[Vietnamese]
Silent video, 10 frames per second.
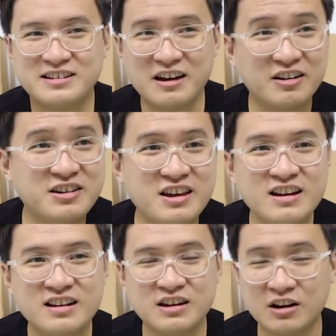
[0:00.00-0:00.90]
những
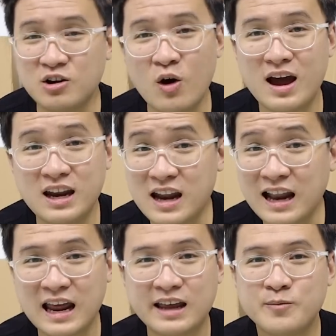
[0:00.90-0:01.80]
chiếc những đôi
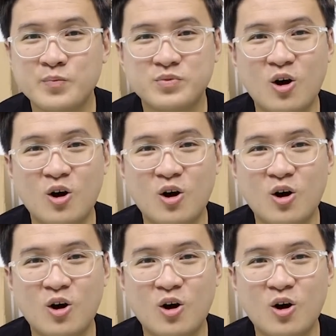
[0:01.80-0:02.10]
Adidas này